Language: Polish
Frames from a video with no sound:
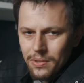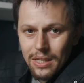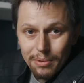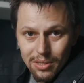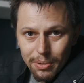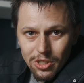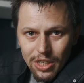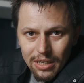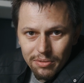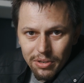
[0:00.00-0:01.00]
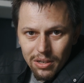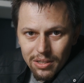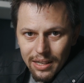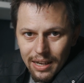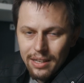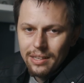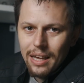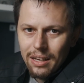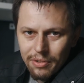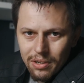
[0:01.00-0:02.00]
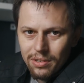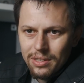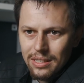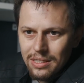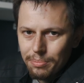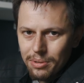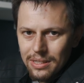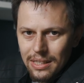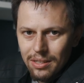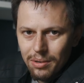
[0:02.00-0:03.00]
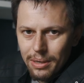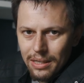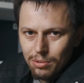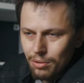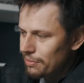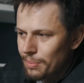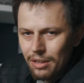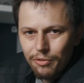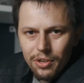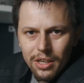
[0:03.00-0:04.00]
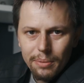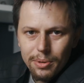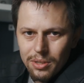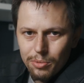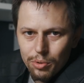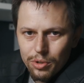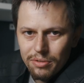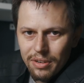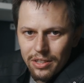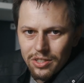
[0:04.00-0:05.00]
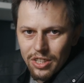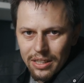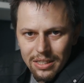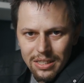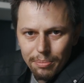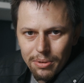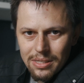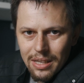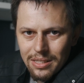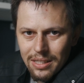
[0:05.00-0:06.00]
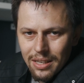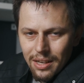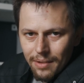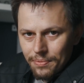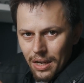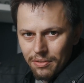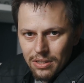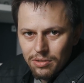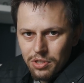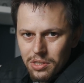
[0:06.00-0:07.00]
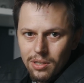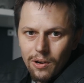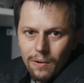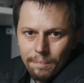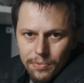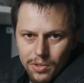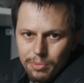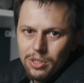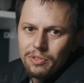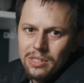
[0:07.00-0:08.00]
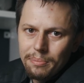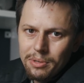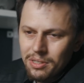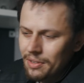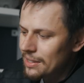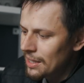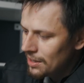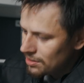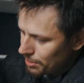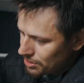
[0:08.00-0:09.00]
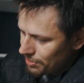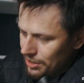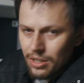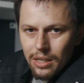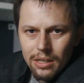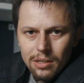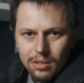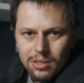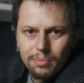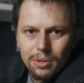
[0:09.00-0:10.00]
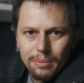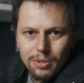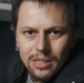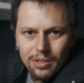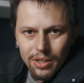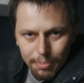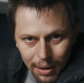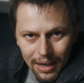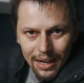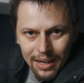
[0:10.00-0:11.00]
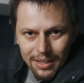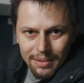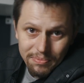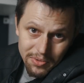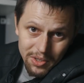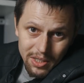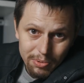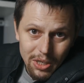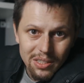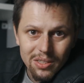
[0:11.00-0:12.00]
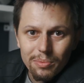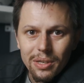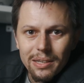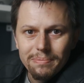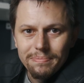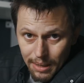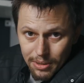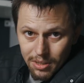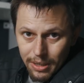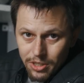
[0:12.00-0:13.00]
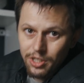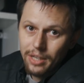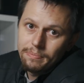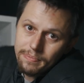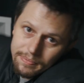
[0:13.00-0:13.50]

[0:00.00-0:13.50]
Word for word: Sami zobaczycie jak to wygląda, jak wygląda stabilizacja obrazu. W smartfonie nie będziemy używać żadnej stabilizacji, tak więc wszystko co będzie wystabilizowane to będzie właśnie zrobione przez tego gimbala, no i przez nią, nie? Sami zobaczycie.